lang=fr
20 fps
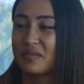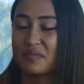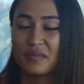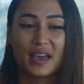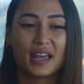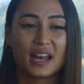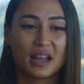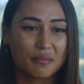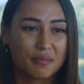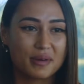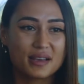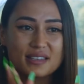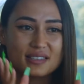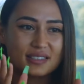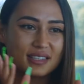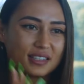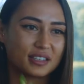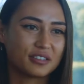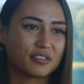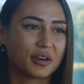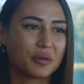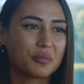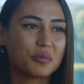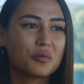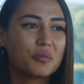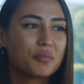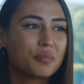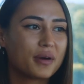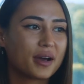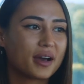Mais à la base, c'était
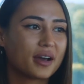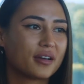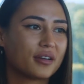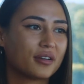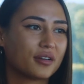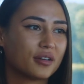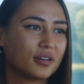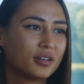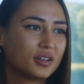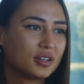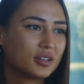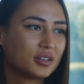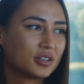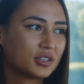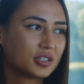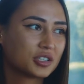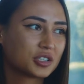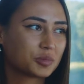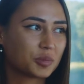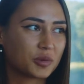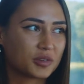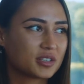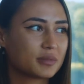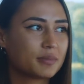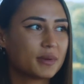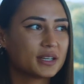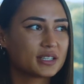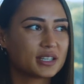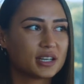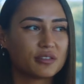vraiment pas. Euh, je pensais
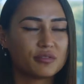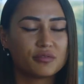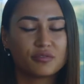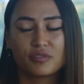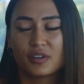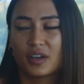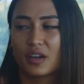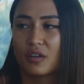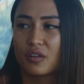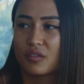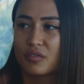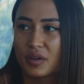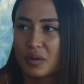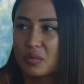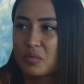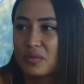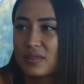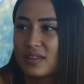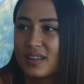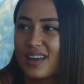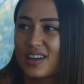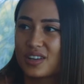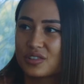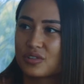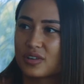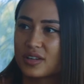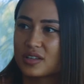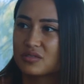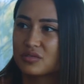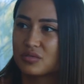pas que j'allais me faire euh, vraiment de
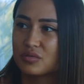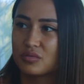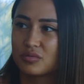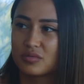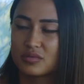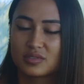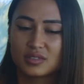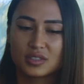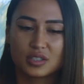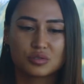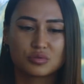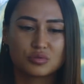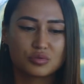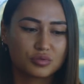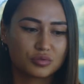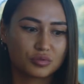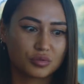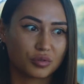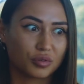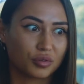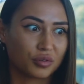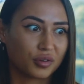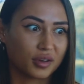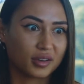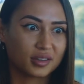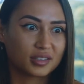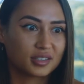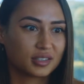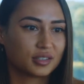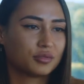l'argent là-dessus. Mm. C'était juste
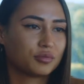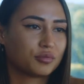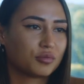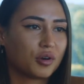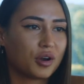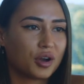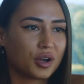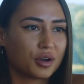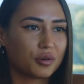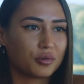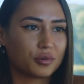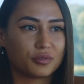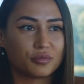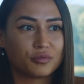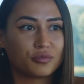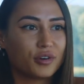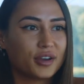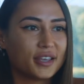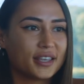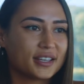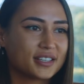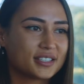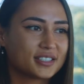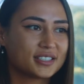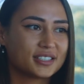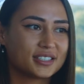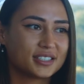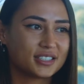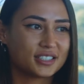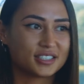un kiff,
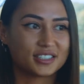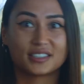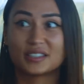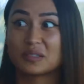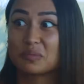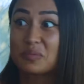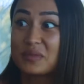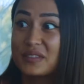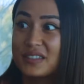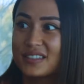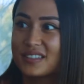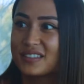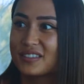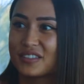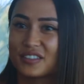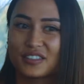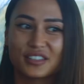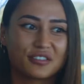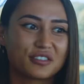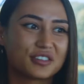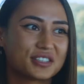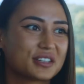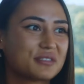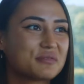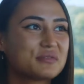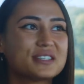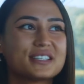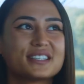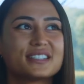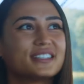voyager. J'étais petite, j'avais
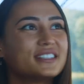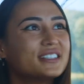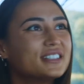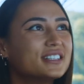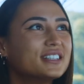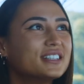jamais.